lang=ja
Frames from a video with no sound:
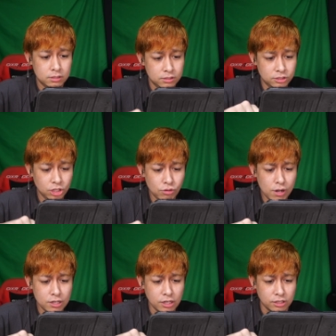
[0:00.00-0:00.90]
下
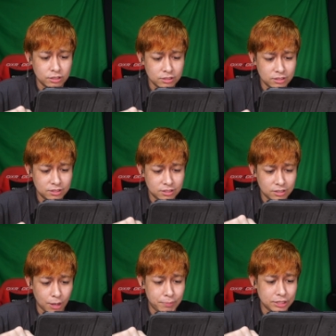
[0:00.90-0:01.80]
は何
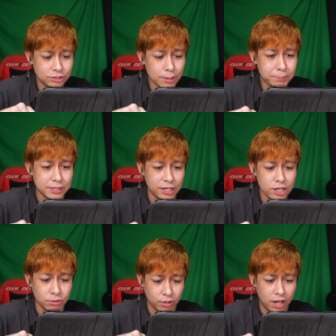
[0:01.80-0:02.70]
あ、ピックアップじゃね
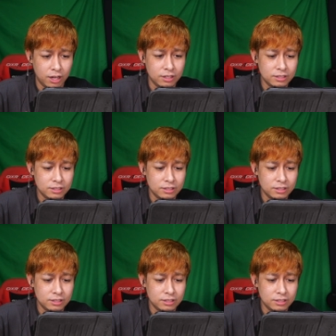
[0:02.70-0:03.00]
えのこれ。